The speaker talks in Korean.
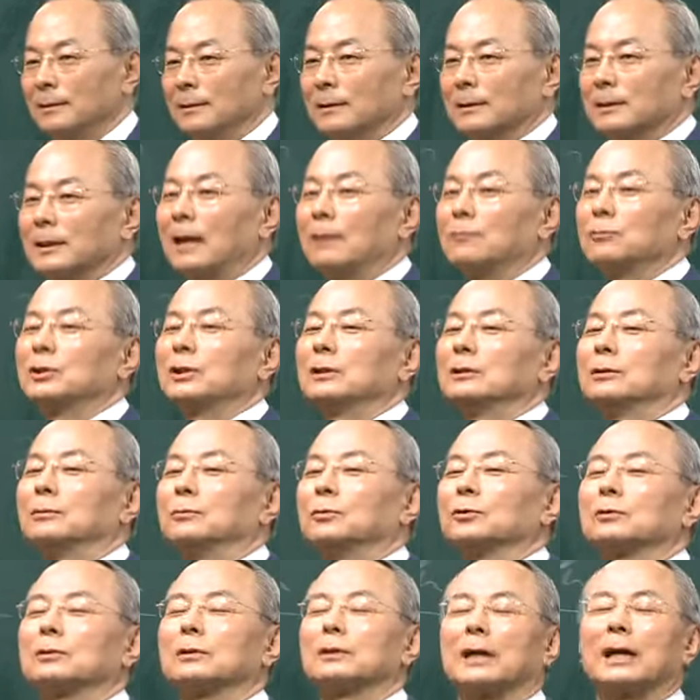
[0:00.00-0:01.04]
사무실도
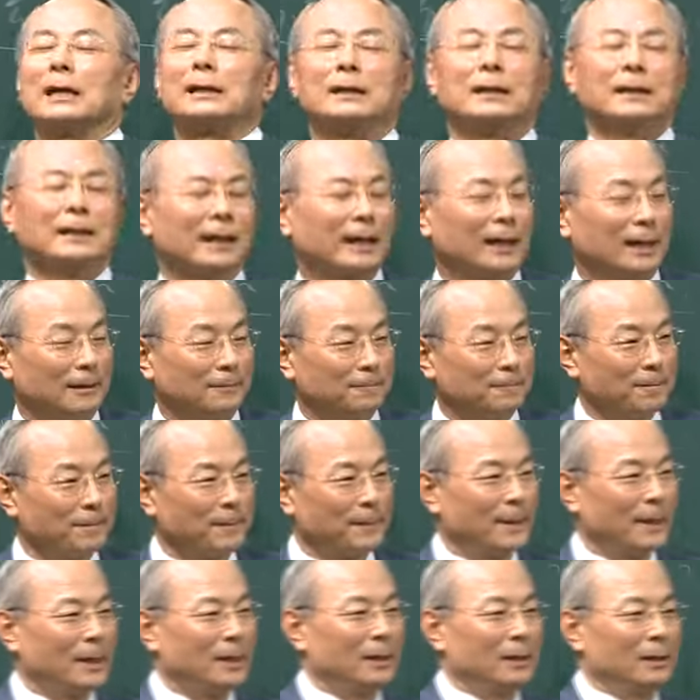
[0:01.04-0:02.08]
못 들어가니까
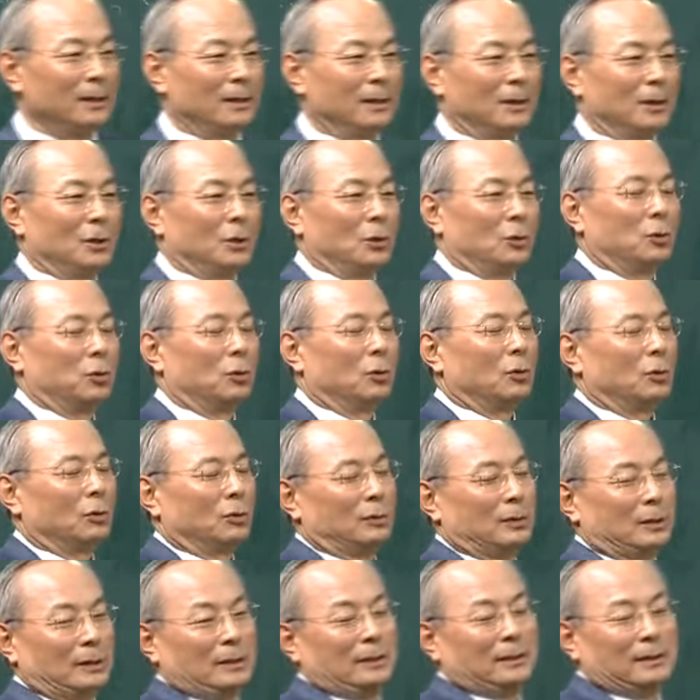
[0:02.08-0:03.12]

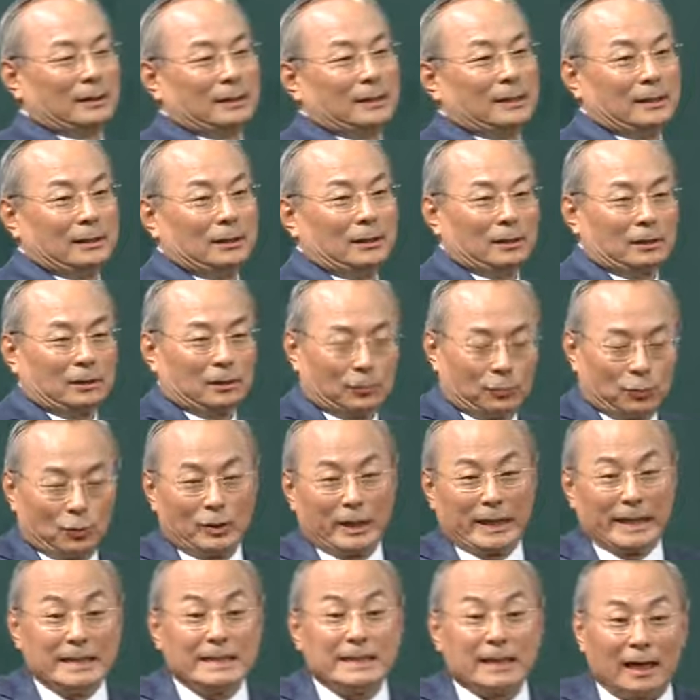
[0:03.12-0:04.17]
그
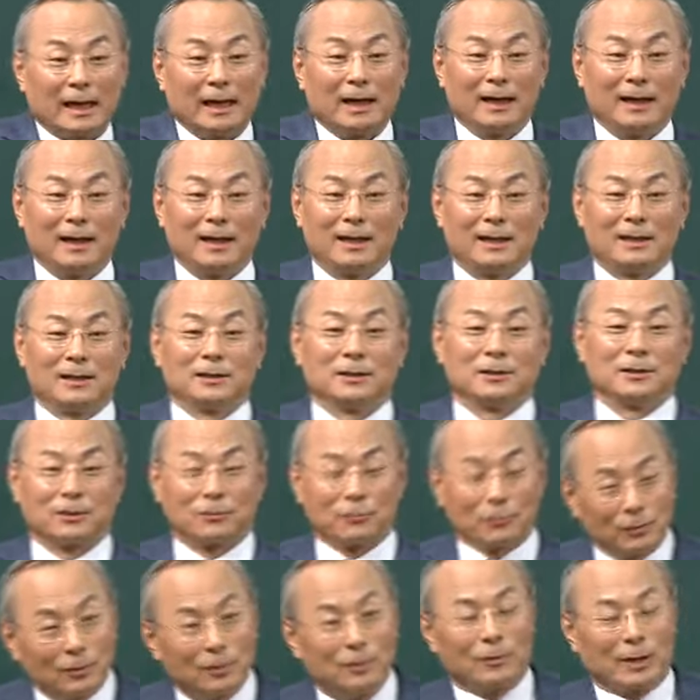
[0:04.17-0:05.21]
그분이 이제 그
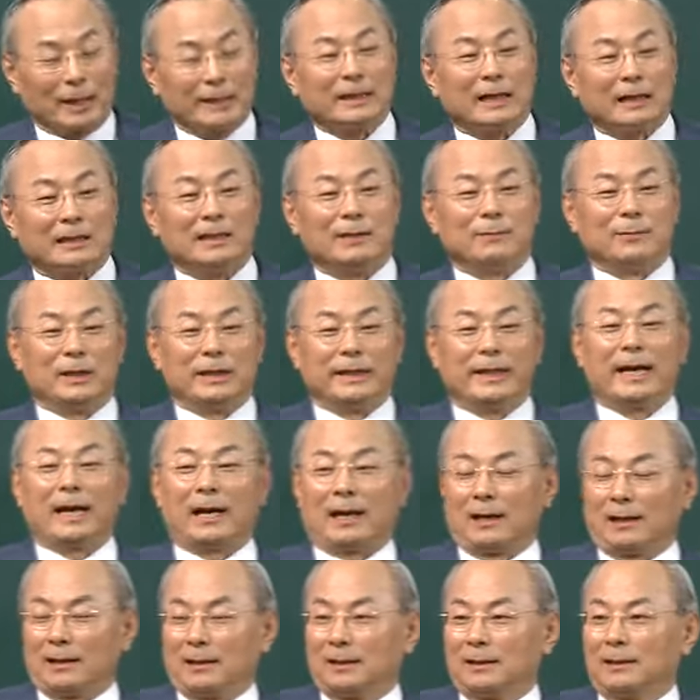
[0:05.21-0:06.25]

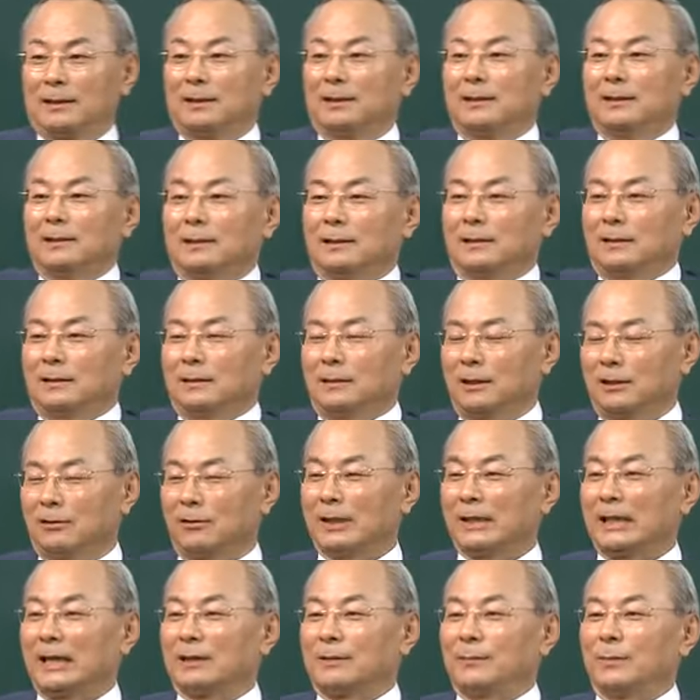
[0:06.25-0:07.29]
과장님인데 허
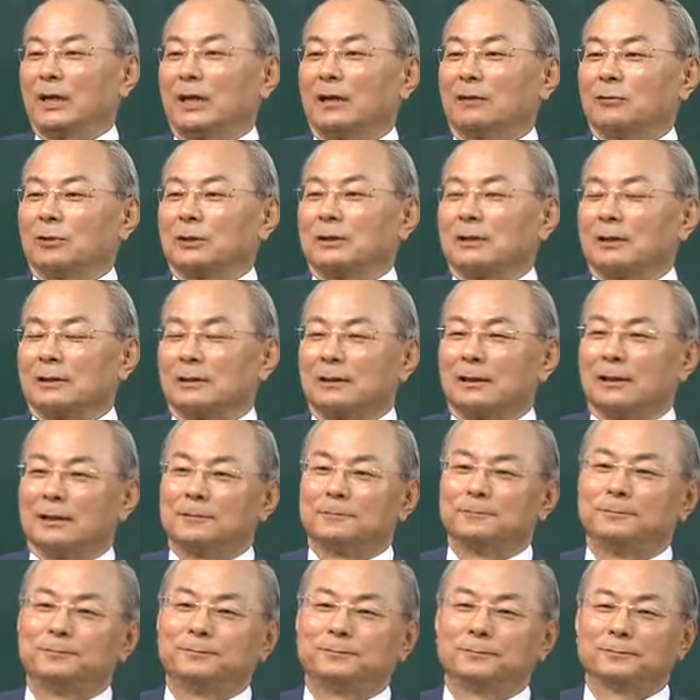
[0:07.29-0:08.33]
과장님이라고 있었어.
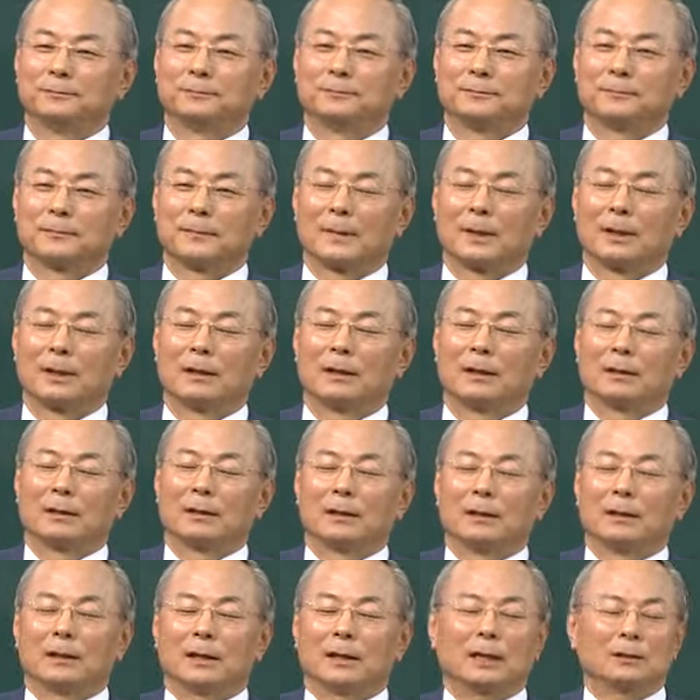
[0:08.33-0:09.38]

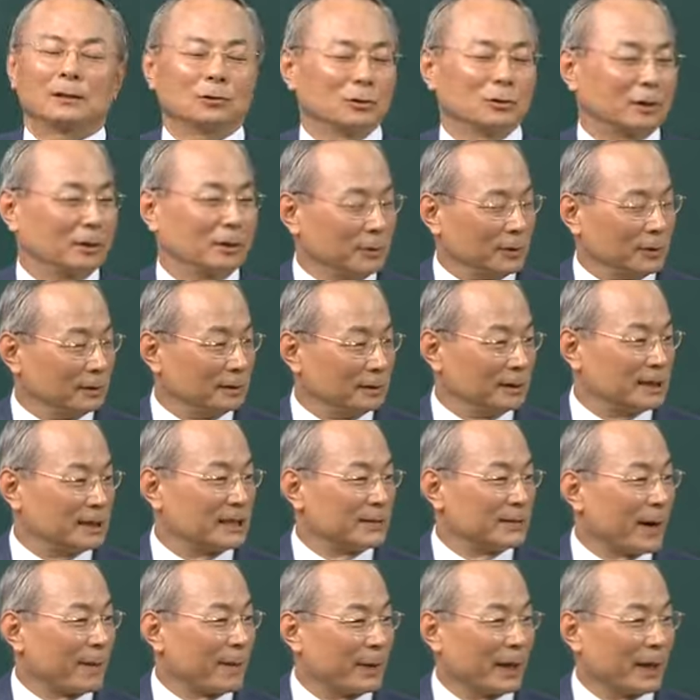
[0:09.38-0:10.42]
그래가지고 그분
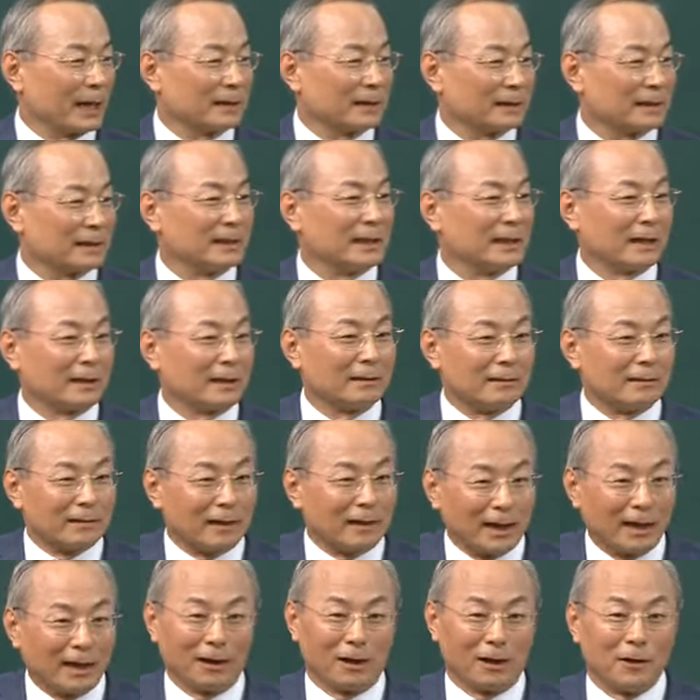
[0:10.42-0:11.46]
집 앞에 가서 기다리는
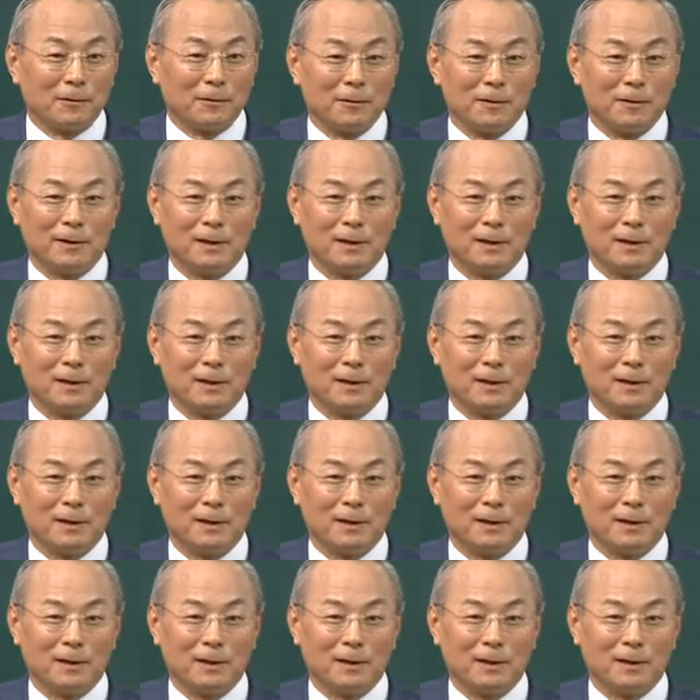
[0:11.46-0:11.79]
거예요.